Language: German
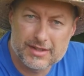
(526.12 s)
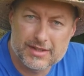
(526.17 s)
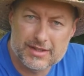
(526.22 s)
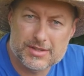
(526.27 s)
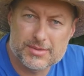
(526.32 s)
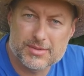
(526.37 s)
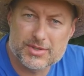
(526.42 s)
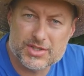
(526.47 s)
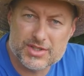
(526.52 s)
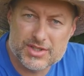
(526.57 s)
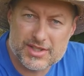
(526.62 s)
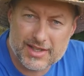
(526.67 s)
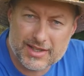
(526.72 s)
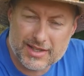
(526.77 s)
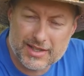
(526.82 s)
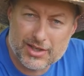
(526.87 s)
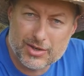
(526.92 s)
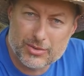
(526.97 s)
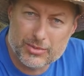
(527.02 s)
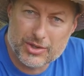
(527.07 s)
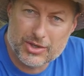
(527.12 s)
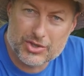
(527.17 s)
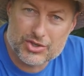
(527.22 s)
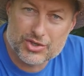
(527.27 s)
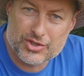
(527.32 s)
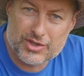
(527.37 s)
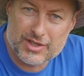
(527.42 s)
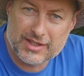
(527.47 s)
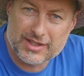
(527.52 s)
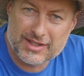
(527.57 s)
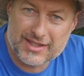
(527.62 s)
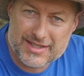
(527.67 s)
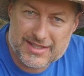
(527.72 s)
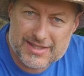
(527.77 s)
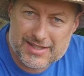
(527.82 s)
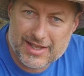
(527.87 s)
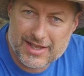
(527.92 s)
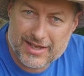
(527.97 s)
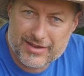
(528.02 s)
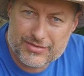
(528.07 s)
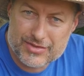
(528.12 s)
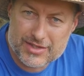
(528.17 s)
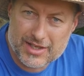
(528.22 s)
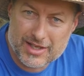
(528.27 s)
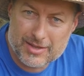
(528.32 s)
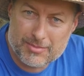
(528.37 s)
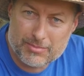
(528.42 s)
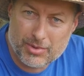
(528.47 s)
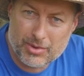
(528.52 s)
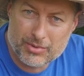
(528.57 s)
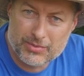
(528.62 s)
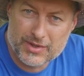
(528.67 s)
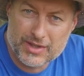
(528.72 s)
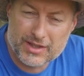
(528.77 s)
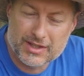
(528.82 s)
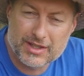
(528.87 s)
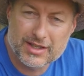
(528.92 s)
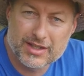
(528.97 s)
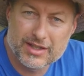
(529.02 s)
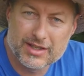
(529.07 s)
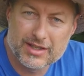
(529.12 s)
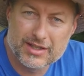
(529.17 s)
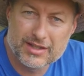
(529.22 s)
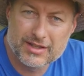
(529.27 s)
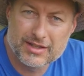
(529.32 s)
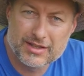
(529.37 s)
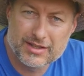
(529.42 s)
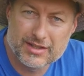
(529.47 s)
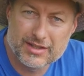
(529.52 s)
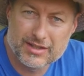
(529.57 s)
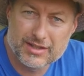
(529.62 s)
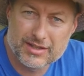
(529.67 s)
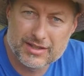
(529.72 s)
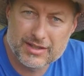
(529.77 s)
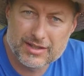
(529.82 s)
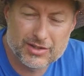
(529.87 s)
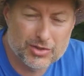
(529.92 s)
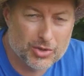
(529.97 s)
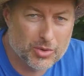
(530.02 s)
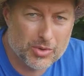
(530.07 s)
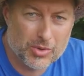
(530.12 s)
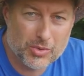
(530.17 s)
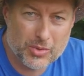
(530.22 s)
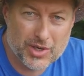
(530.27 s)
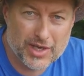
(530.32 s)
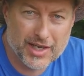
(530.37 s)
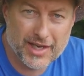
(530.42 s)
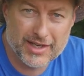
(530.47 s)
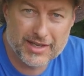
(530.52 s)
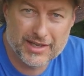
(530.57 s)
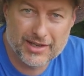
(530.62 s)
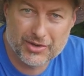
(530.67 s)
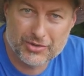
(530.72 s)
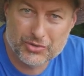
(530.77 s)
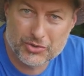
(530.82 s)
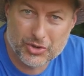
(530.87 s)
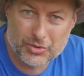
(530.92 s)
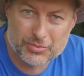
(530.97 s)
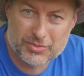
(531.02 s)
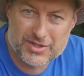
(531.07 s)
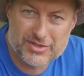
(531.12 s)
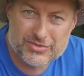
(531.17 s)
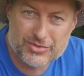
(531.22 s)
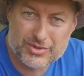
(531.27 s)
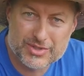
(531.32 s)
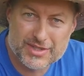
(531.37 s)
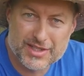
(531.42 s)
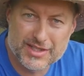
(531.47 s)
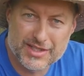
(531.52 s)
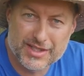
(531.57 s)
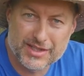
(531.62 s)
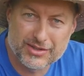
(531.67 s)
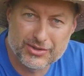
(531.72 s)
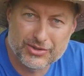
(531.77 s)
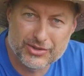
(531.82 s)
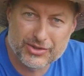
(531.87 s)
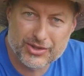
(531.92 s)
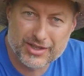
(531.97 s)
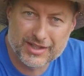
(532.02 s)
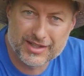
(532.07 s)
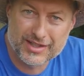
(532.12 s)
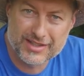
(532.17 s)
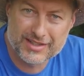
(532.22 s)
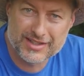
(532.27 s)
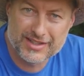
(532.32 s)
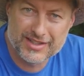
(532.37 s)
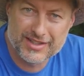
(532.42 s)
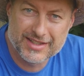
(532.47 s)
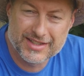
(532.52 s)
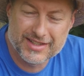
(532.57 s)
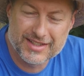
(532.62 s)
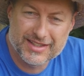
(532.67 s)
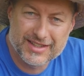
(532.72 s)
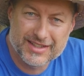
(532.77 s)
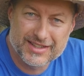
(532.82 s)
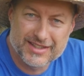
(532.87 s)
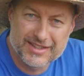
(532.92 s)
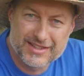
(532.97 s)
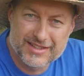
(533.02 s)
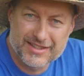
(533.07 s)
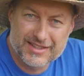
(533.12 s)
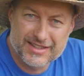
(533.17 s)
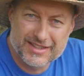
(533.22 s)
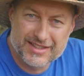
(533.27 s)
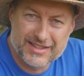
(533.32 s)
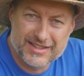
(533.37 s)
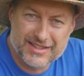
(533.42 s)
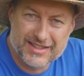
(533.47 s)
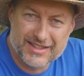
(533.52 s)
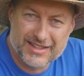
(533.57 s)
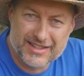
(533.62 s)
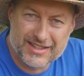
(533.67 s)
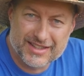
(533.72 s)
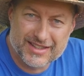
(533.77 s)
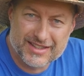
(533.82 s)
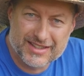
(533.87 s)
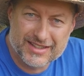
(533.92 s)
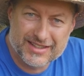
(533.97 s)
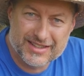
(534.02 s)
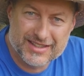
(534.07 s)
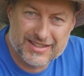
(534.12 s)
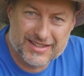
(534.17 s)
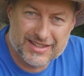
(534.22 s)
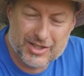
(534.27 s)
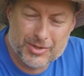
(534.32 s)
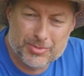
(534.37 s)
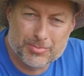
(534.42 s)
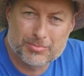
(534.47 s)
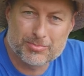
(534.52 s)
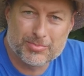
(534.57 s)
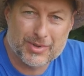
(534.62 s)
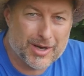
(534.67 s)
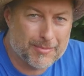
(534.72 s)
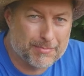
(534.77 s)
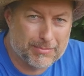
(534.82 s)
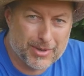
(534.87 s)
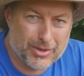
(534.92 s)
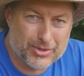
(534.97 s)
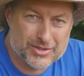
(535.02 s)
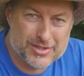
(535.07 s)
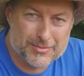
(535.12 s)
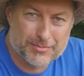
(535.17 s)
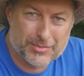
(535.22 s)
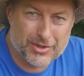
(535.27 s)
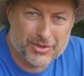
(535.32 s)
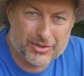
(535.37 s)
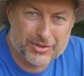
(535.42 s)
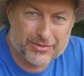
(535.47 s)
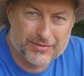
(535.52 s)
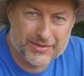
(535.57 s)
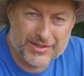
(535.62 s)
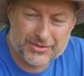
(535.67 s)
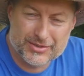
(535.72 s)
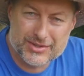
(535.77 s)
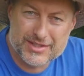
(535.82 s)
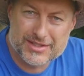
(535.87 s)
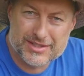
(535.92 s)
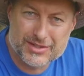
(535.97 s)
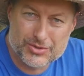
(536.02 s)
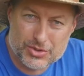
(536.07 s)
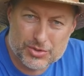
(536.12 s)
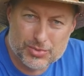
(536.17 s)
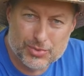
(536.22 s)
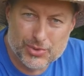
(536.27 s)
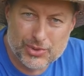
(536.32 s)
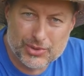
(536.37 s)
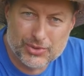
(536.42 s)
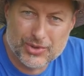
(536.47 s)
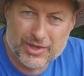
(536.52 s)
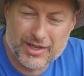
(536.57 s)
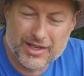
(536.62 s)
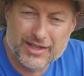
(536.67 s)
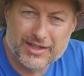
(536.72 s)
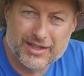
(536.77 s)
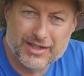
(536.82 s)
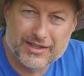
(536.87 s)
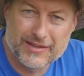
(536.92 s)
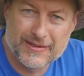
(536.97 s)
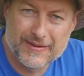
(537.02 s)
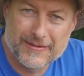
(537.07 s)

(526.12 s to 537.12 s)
Zwischenzeitlich habe ich noch schnell einen Test-Livestream probiert, ja, keine Ahnung, ob das funktioniert hat oder nicht. Äh, ich habe eine Pause gebraucht, weil da ist so schwül da herinnen.